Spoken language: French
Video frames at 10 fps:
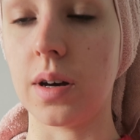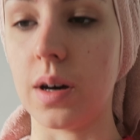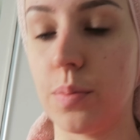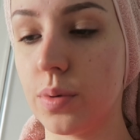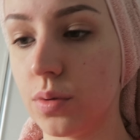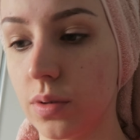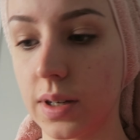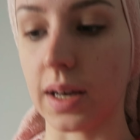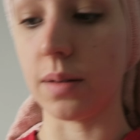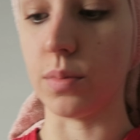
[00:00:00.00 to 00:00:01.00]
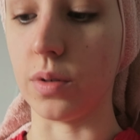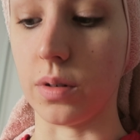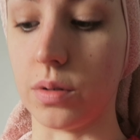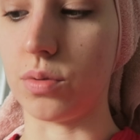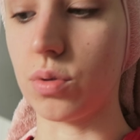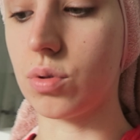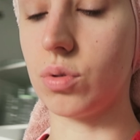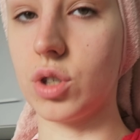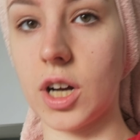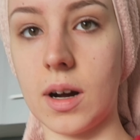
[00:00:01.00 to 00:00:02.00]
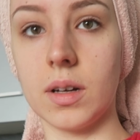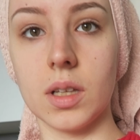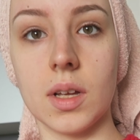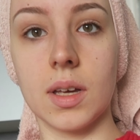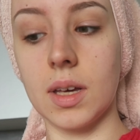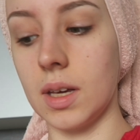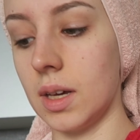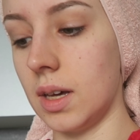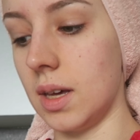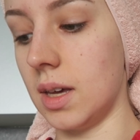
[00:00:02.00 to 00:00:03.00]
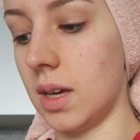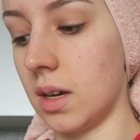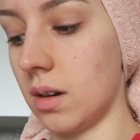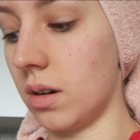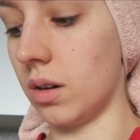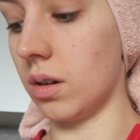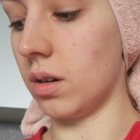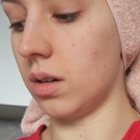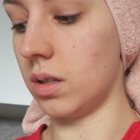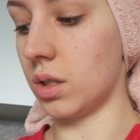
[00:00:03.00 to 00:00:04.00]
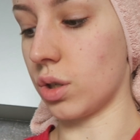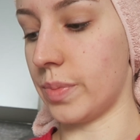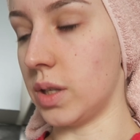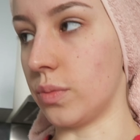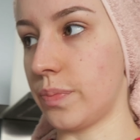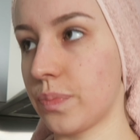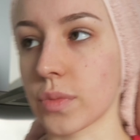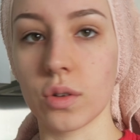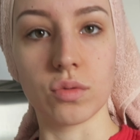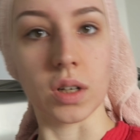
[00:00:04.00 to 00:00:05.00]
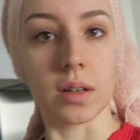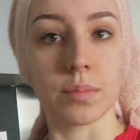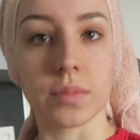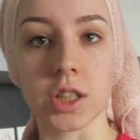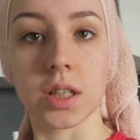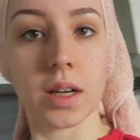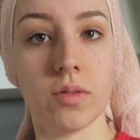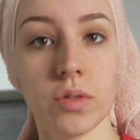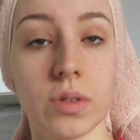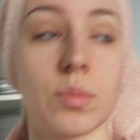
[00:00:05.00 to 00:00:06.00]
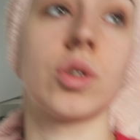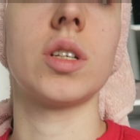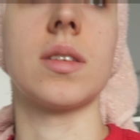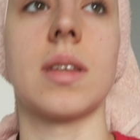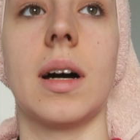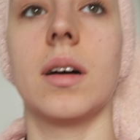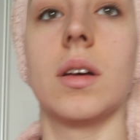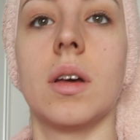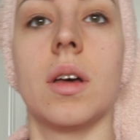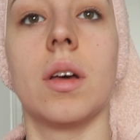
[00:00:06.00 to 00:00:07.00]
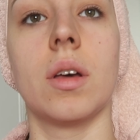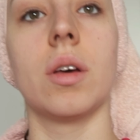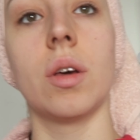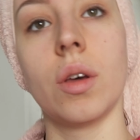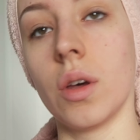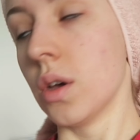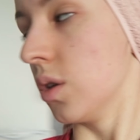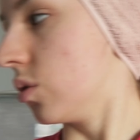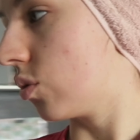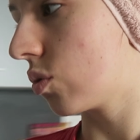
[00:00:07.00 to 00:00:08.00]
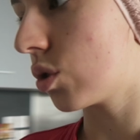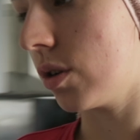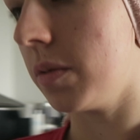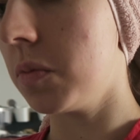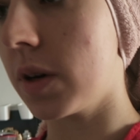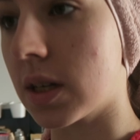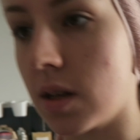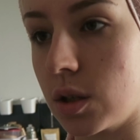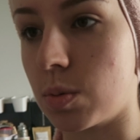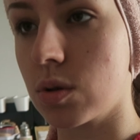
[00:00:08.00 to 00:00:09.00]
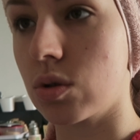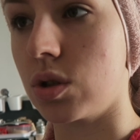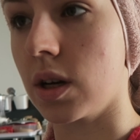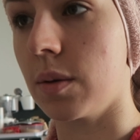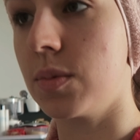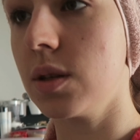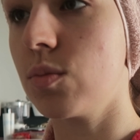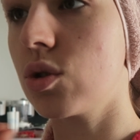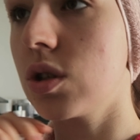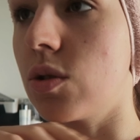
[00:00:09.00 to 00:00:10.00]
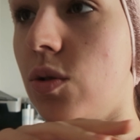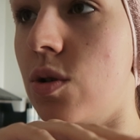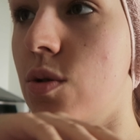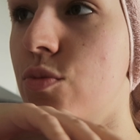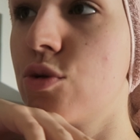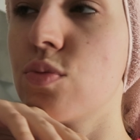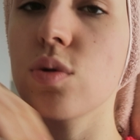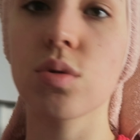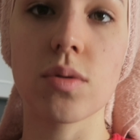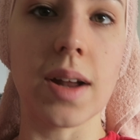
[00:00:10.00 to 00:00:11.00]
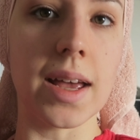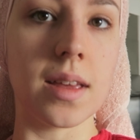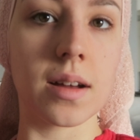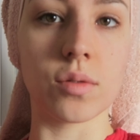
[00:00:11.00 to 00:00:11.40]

un peu de crème euh, de soja et des champignons. Voilà, j'ai grave envie de manger ça. Donc je vais me faire ça et je pense que j'irai peut-être manger un petit peu au soleil.